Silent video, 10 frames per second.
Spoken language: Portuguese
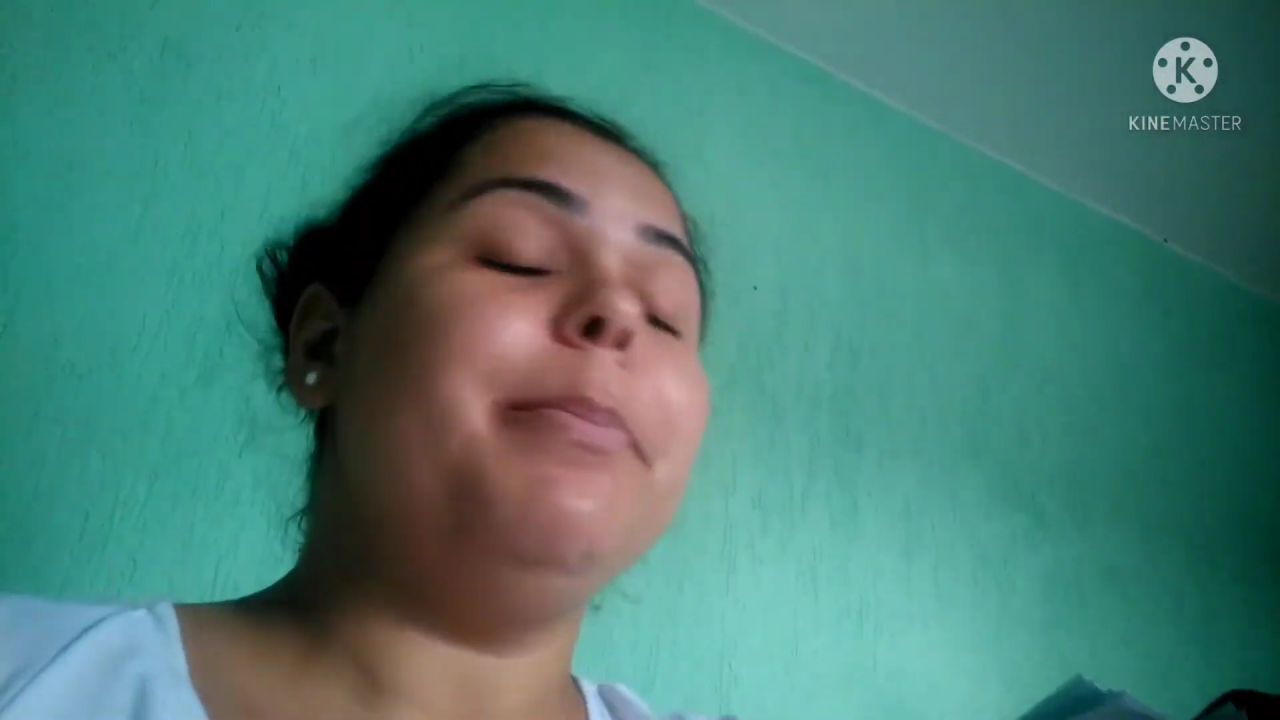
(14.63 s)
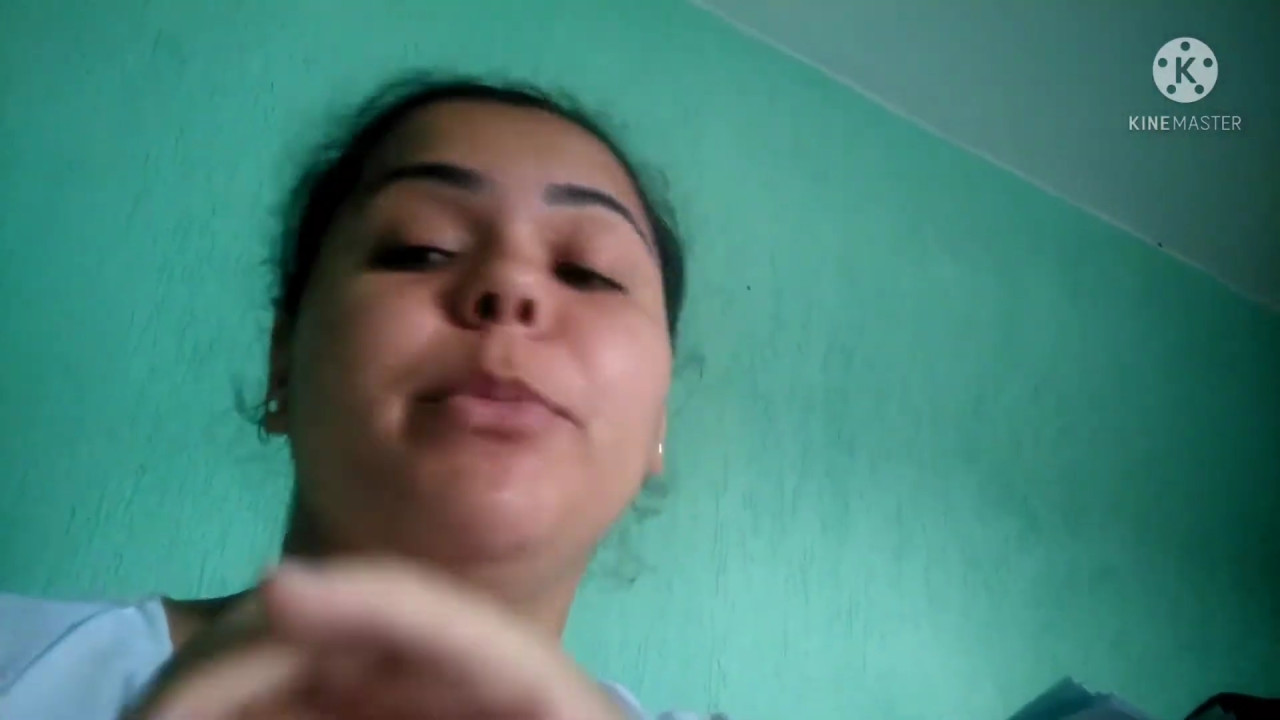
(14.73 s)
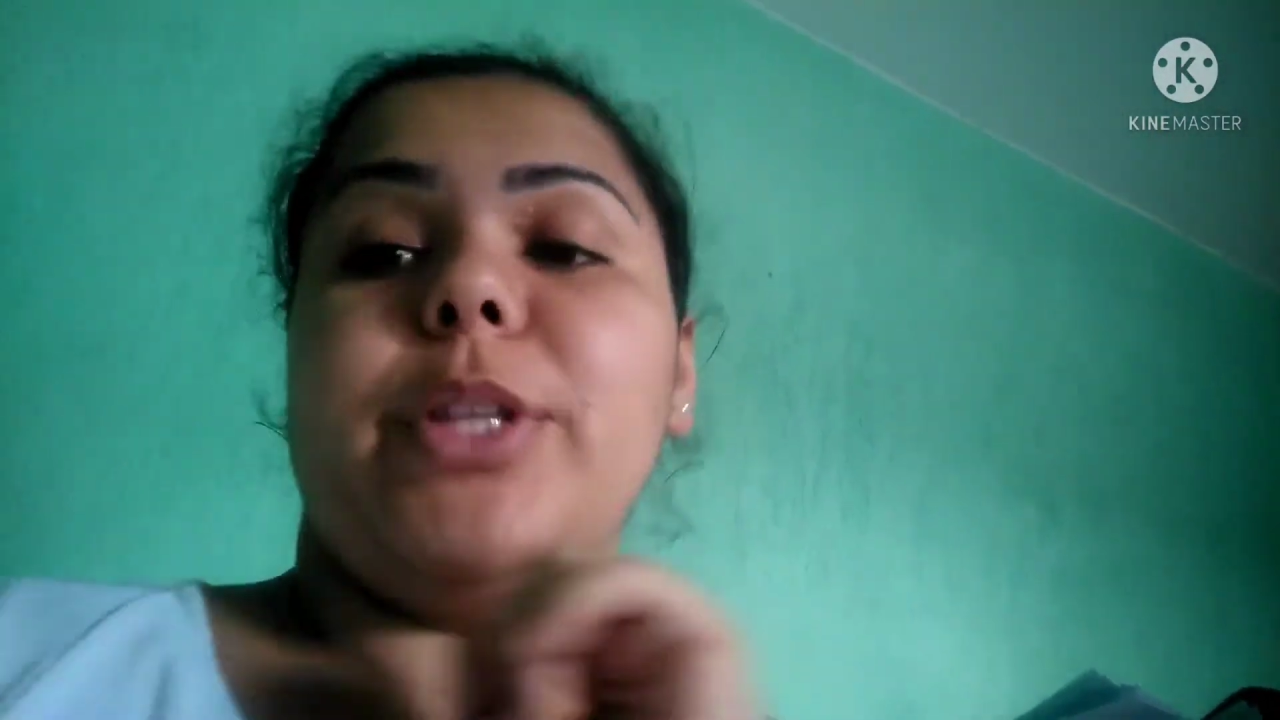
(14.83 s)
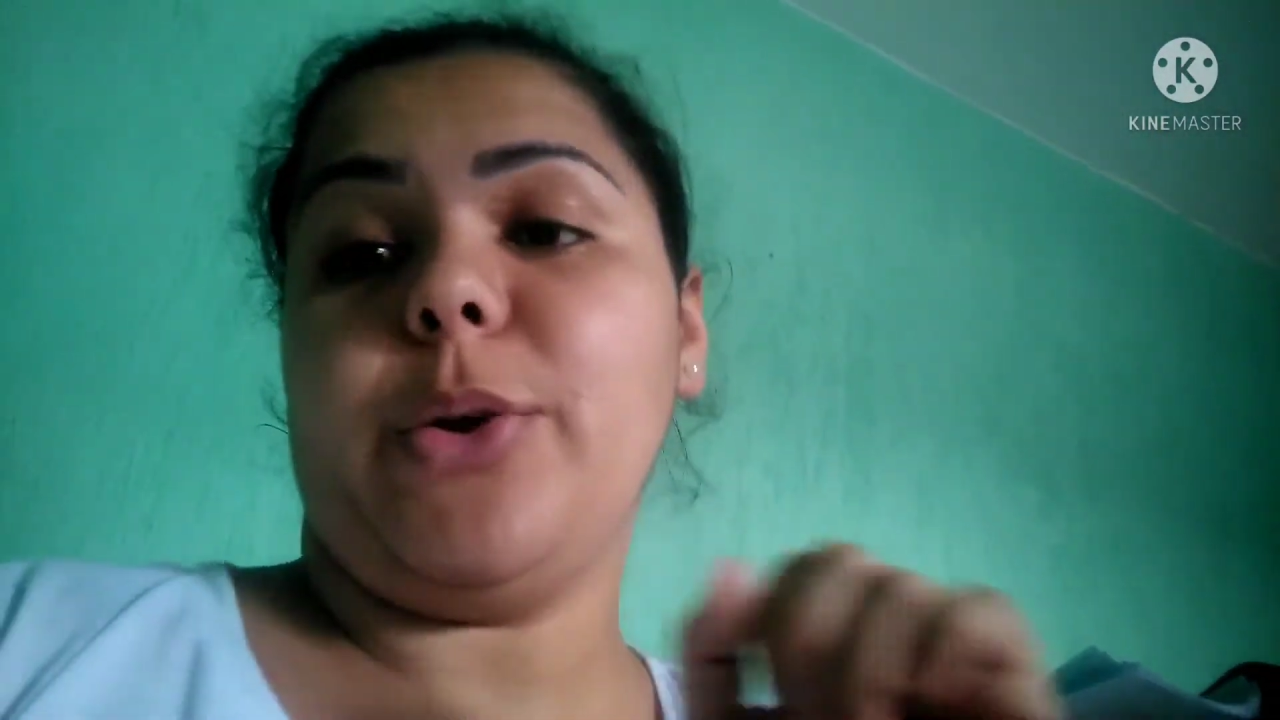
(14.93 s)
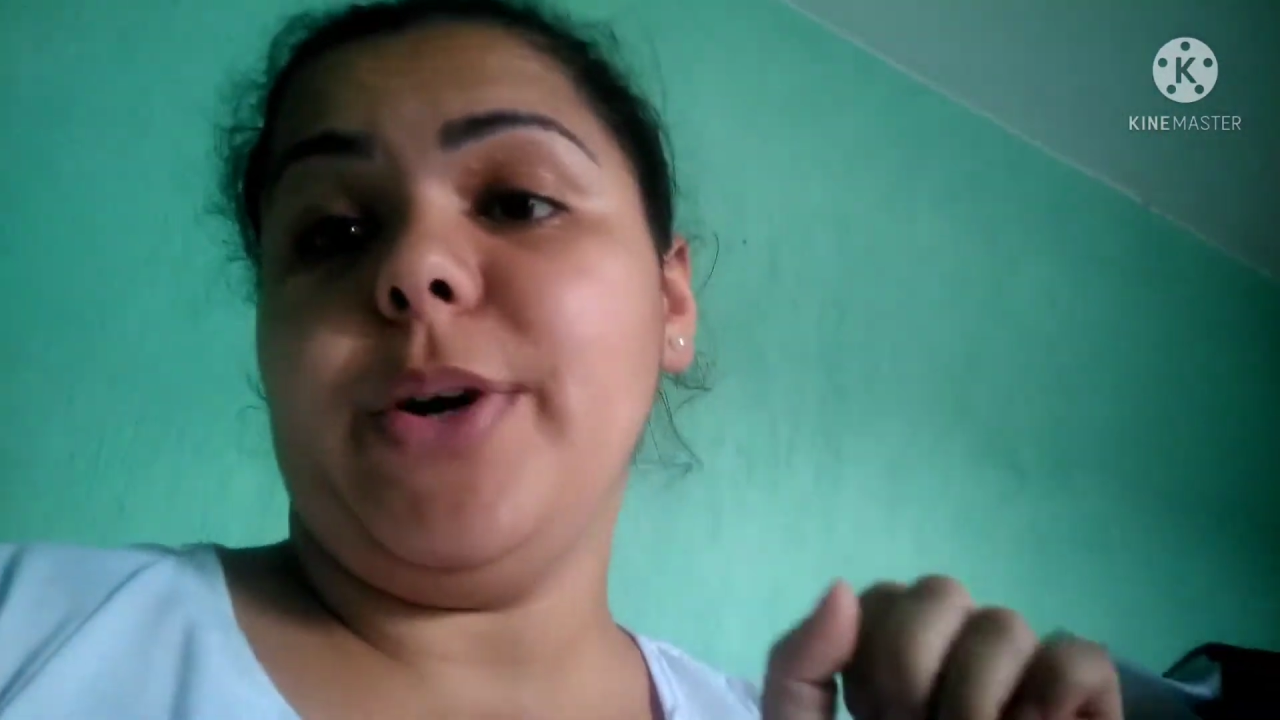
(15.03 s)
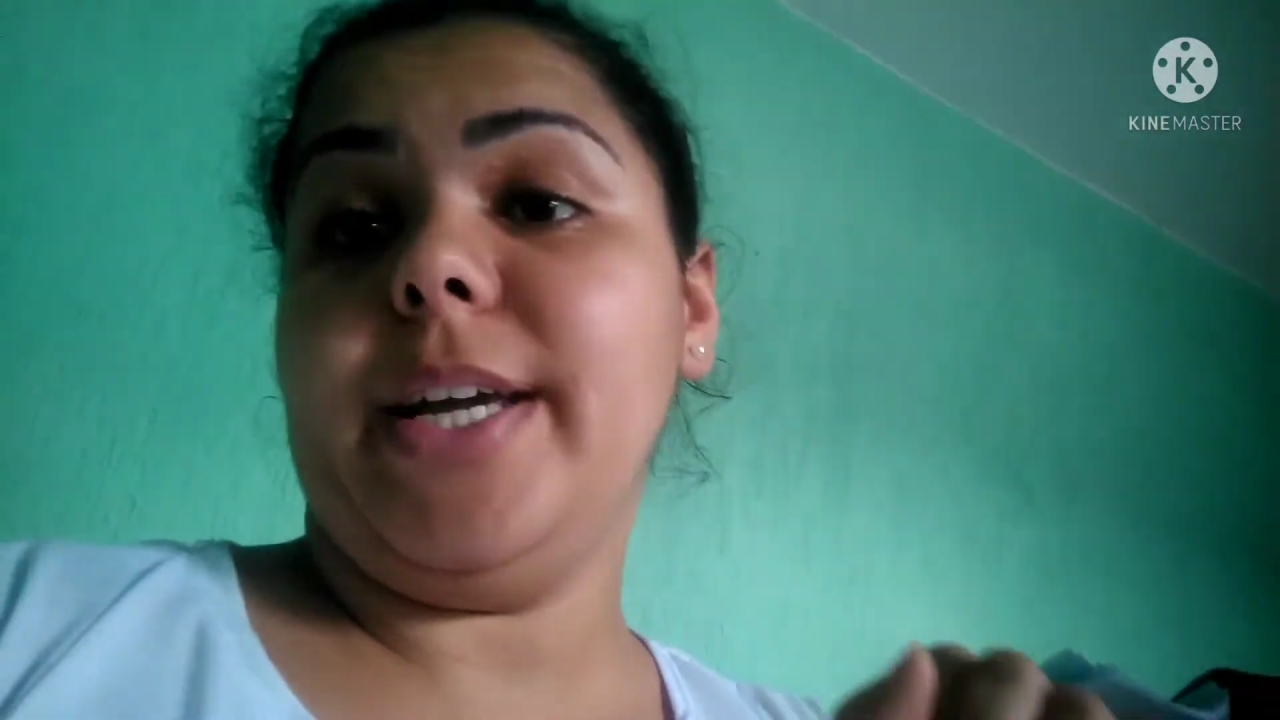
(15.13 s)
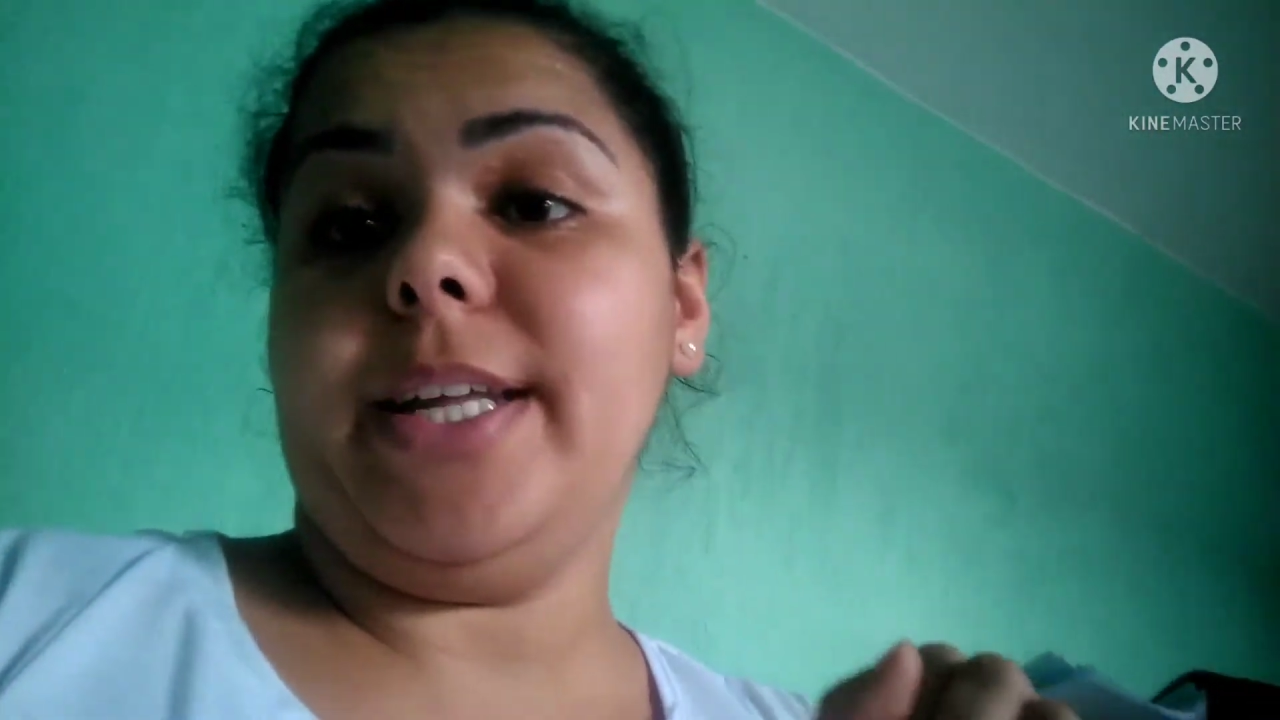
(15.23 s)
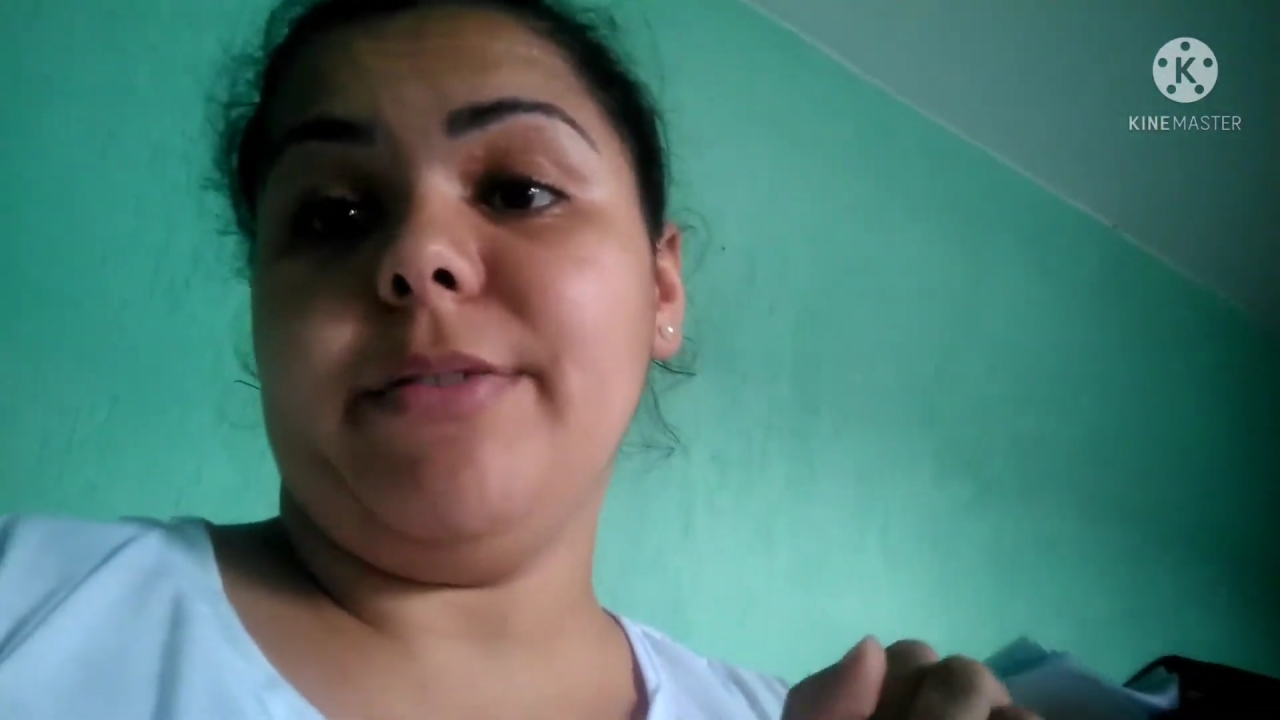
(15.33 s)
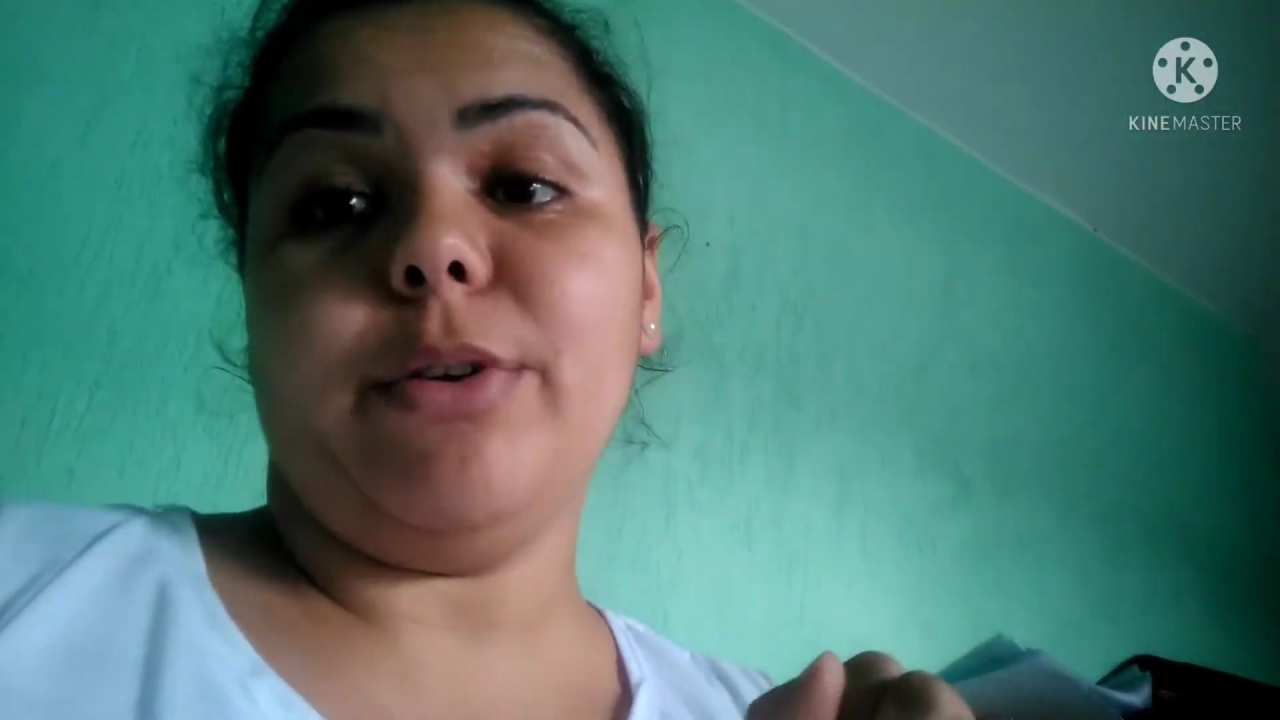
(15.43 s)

Muita correria,